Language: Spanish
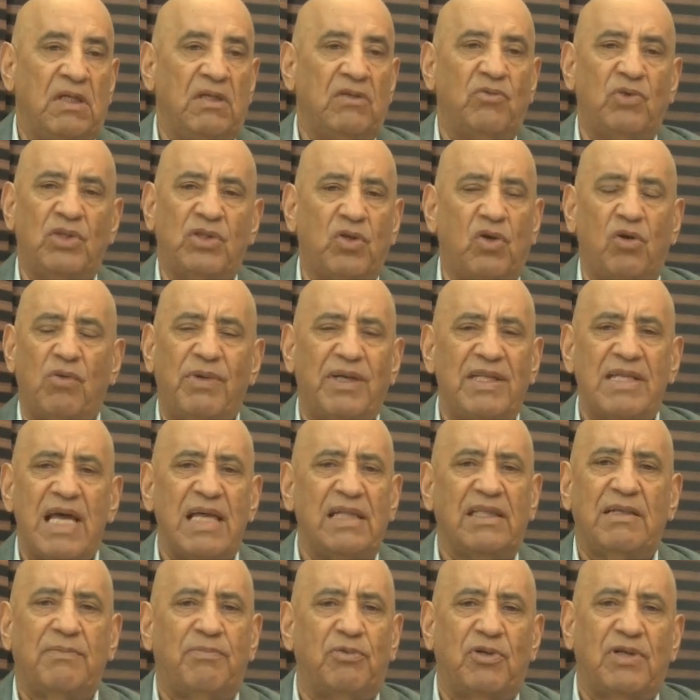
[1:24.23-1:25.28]
nuestro
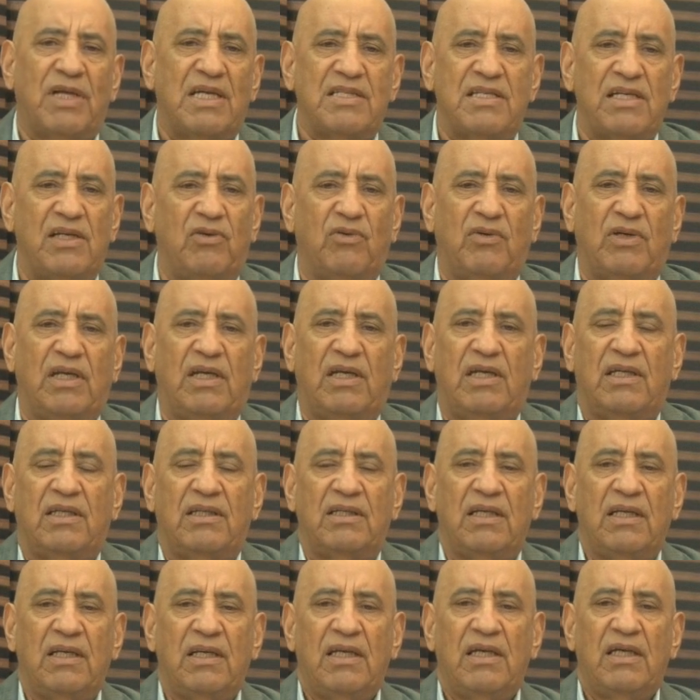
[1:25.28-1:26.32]
gobernante porque hace lo que
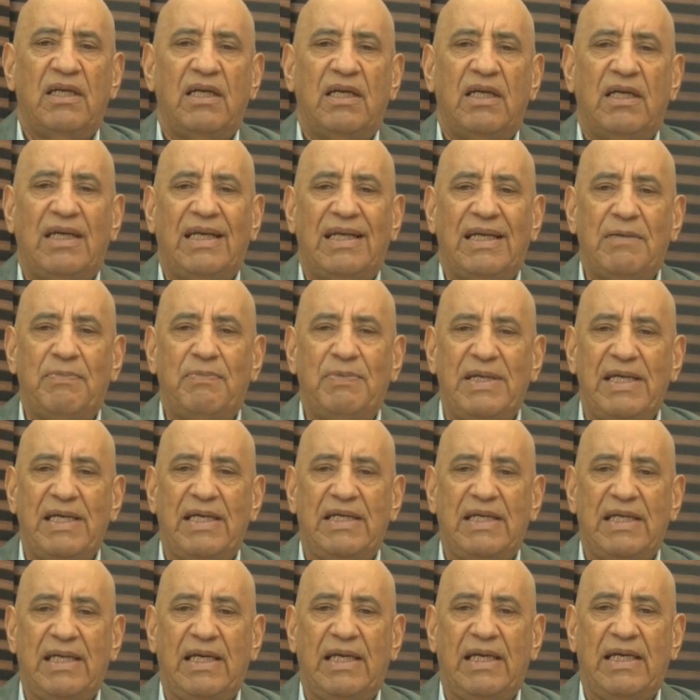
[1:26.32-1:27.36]
les
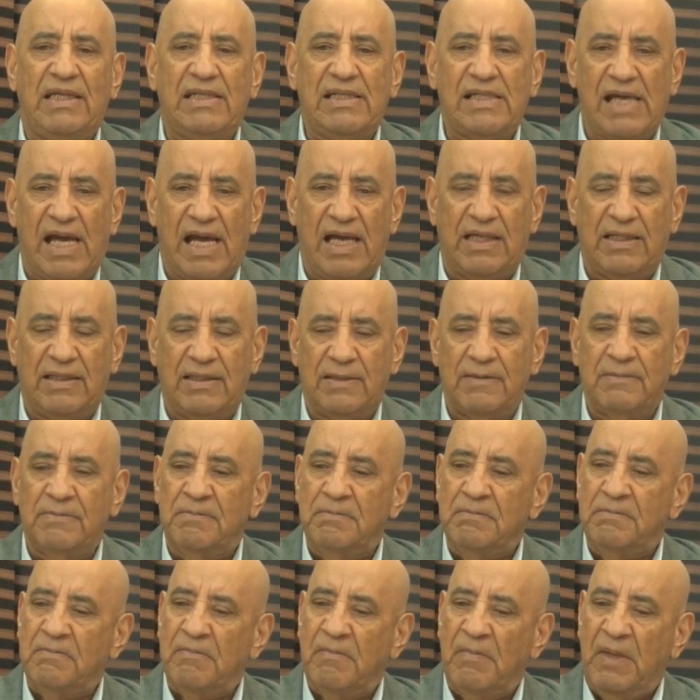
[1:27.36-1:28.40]
viene en gana.
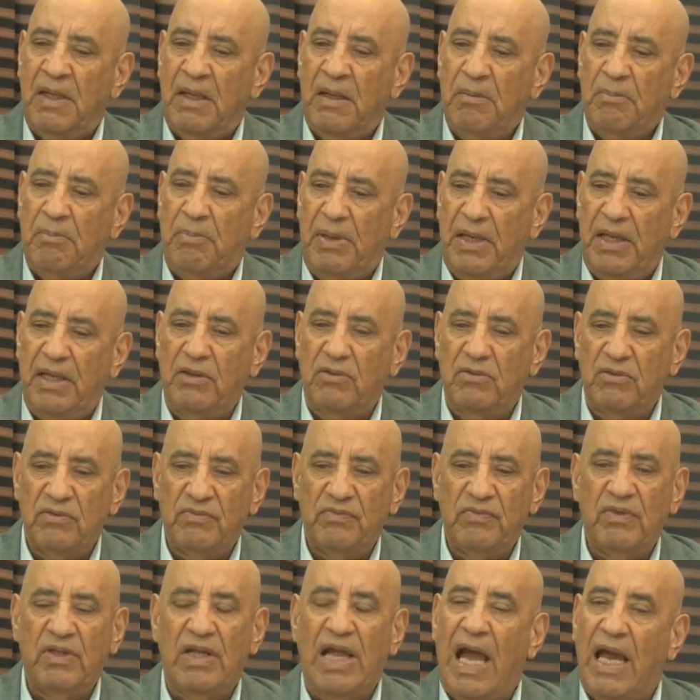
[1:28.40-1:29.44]
Pero
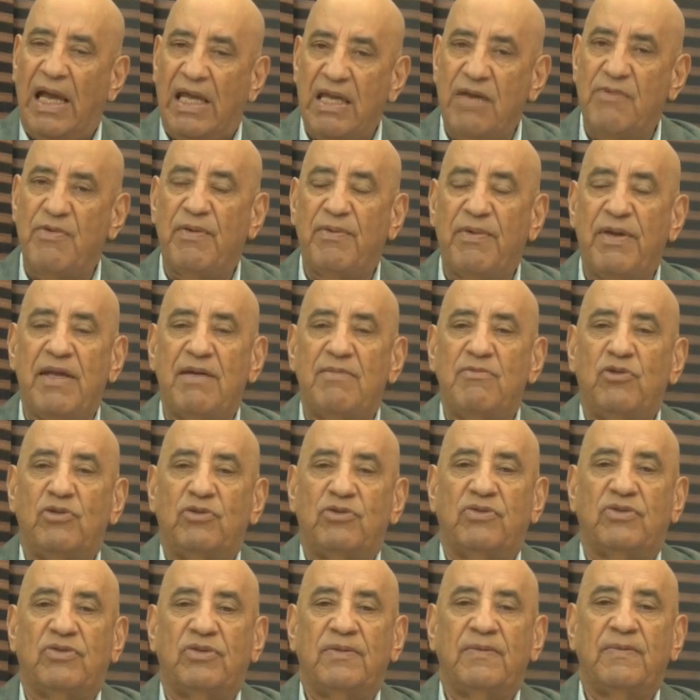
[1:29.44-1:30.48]
aquí
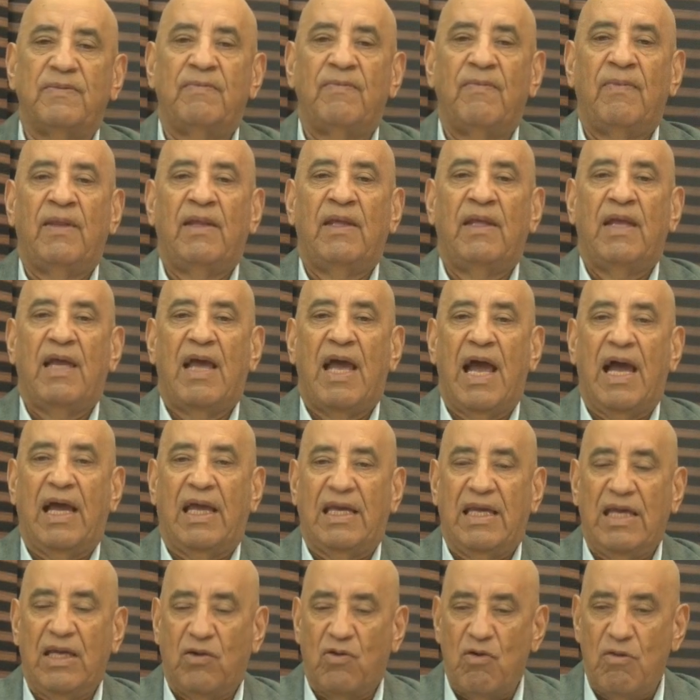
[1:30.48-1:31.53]
vivimos,
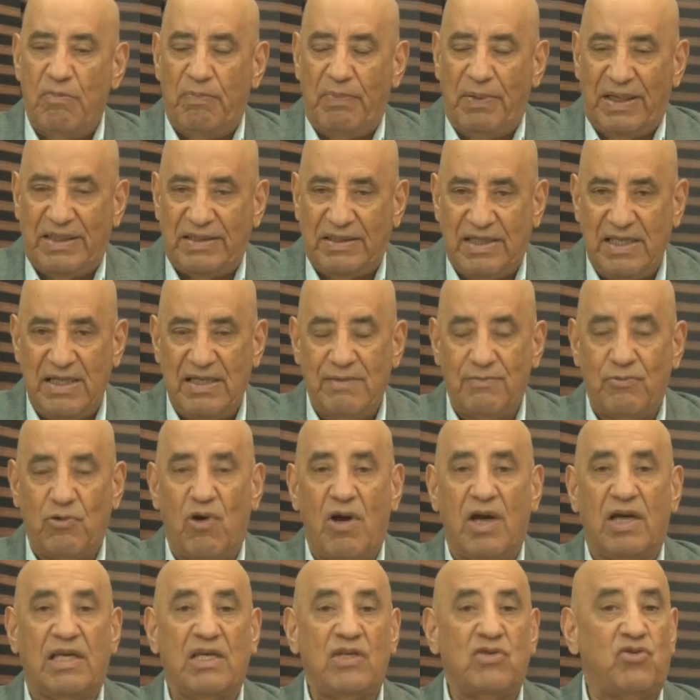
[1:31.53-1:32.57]
aquí compartimos,
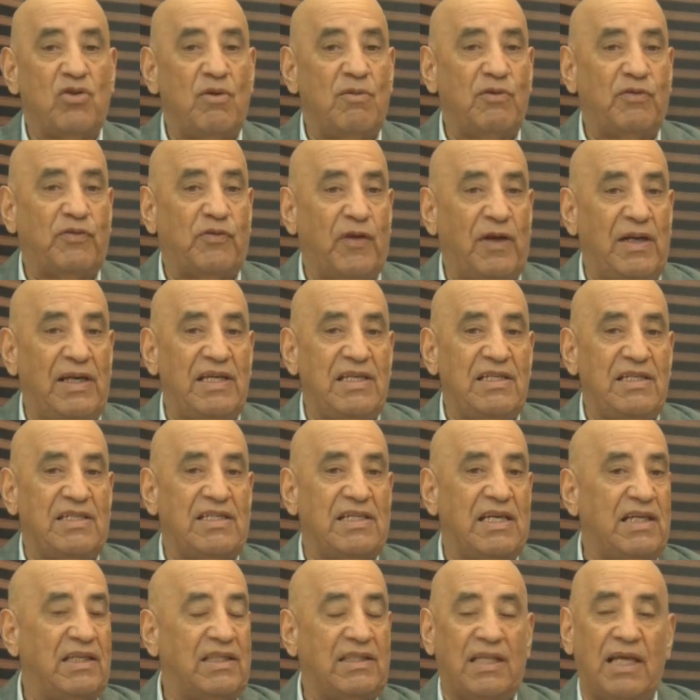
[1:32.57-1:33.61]
aquí somos
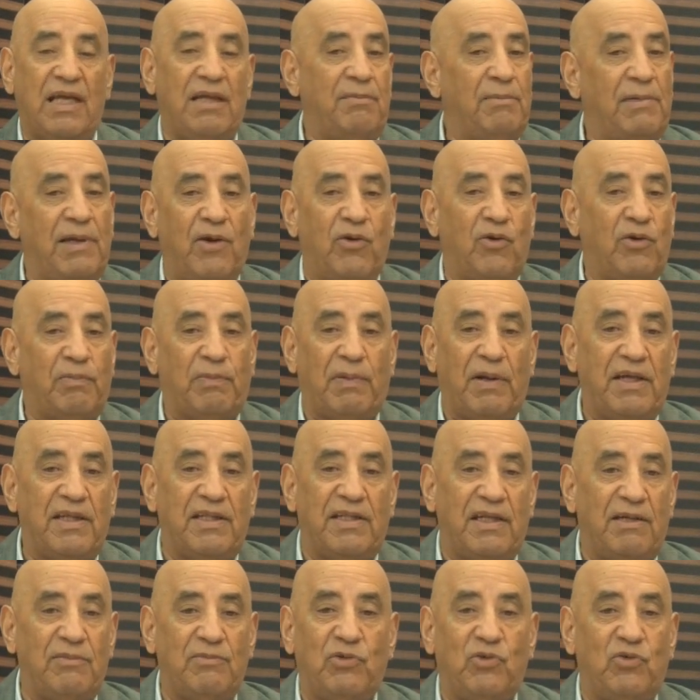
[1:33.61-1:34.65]
felices. Este es el mejor país
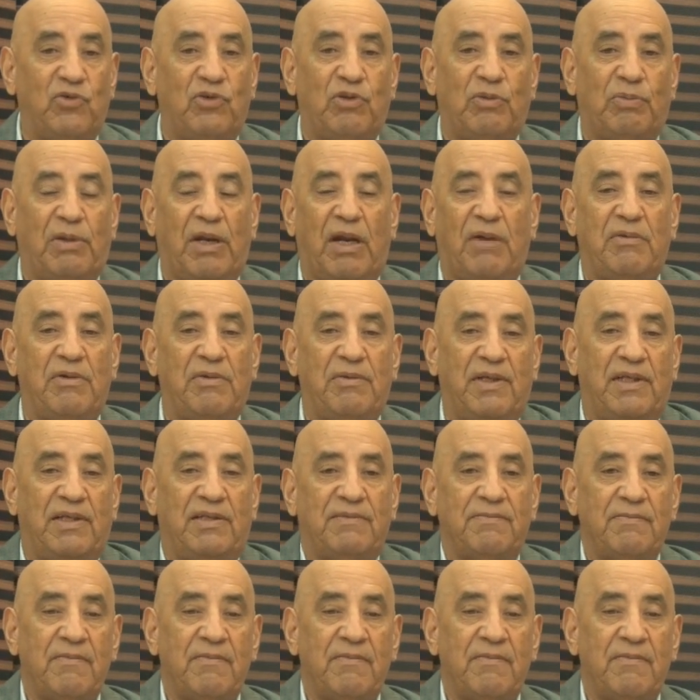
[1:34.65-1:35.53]
del mundo para vivir